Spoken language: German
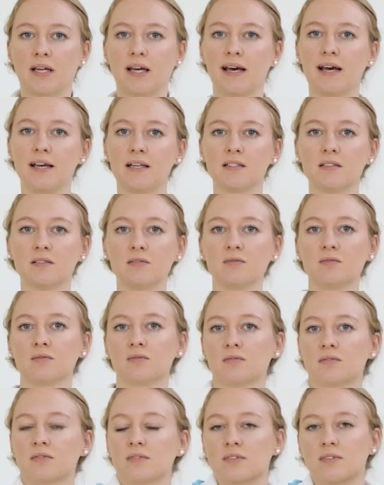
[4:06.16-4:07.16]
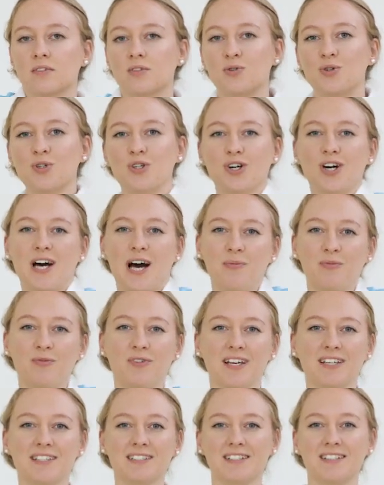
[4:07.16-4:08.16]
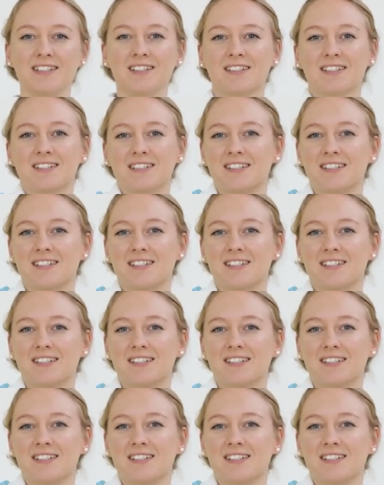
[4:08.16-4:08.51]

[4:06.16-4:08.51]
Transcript: kreisen, ruhig auch abwechselnd.